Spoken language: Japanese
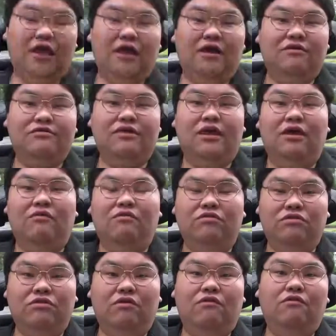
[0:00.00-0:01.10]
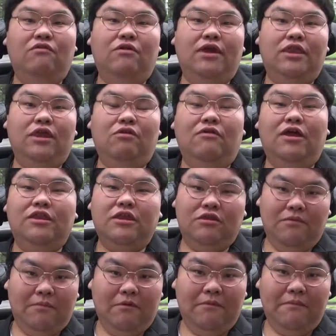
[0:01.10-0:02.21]
学生が本当動けてよかった
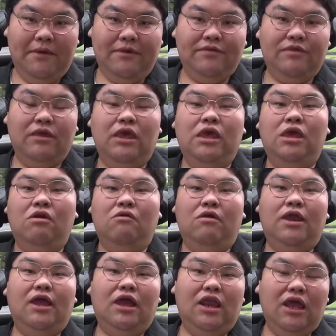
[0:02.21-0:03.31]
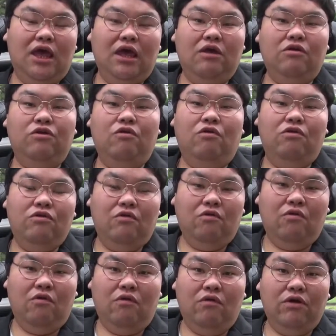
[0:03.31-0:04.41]
と思いますこれから今日の
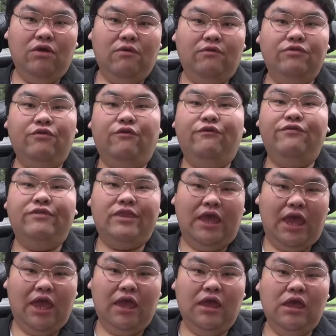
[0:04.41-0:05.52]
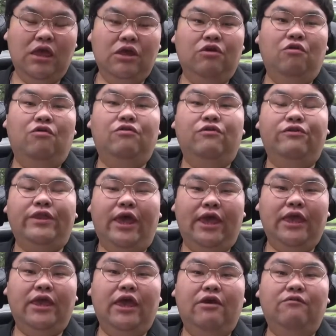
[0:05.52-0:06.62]
講義を通して今日の体
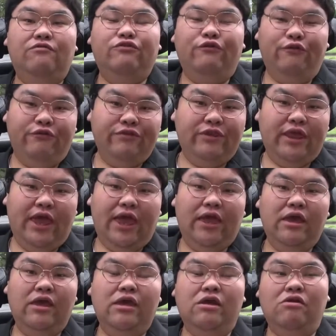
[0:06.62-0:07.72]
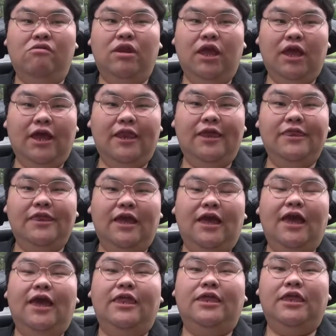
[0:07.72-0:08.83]
験を通してこれから社
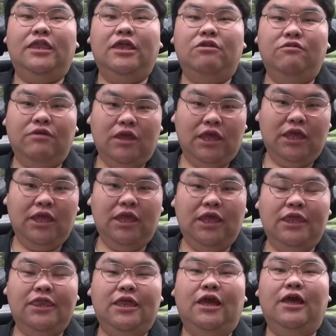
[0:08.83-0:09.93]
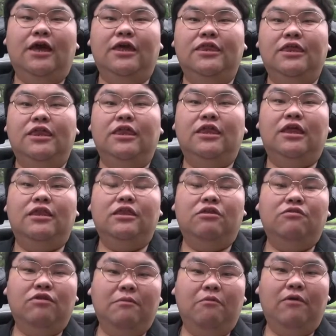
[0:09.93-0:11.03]
会に出た時社会人になった
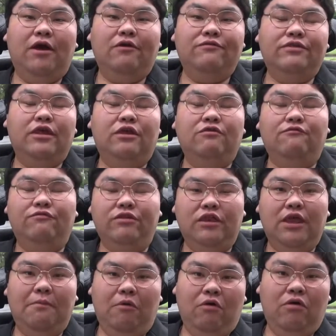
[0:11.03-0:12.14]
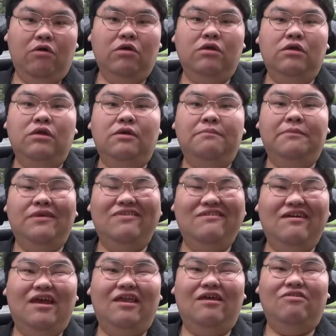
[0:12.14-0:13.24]
時も学生のうちでも自
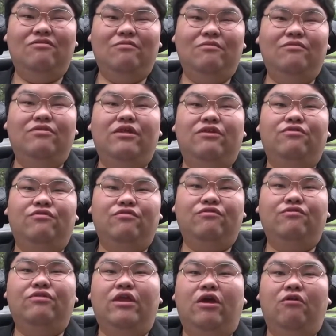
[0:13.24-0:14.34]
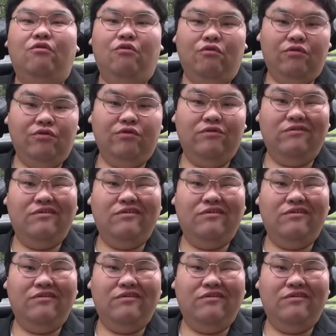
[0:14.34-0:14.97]
ら自分で進んで動く